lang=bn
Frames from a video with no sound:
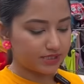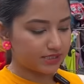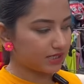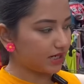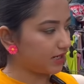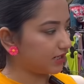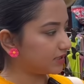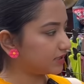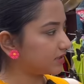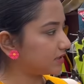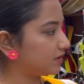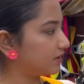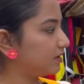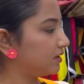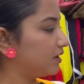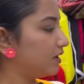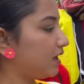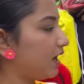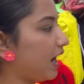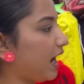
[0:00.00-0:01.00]
হ্যাঁ,
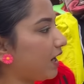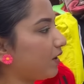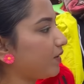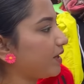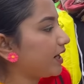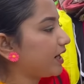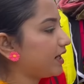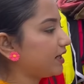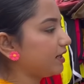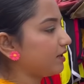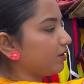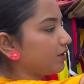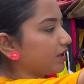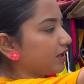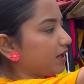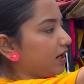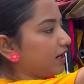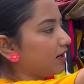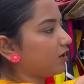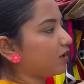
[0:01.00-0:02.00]
আরো এখানে
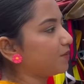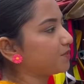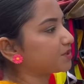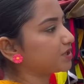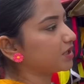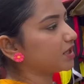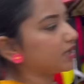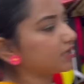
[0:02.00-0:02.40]
অনেক কালার অপশন